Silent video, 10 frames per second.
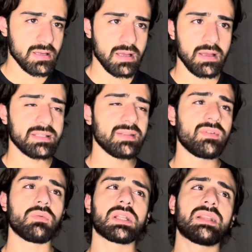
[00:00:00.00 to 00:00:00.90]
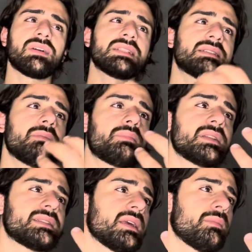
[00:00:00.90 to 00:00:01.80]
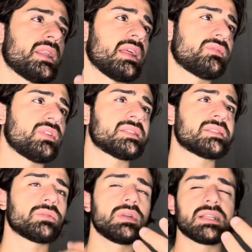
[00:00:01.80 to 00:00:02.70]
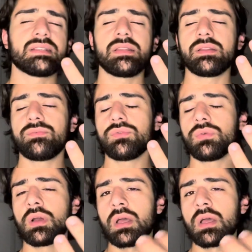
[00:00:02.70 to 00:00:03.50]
ah, e se vi guardavate sempre insieme Netflix, quella serie tv,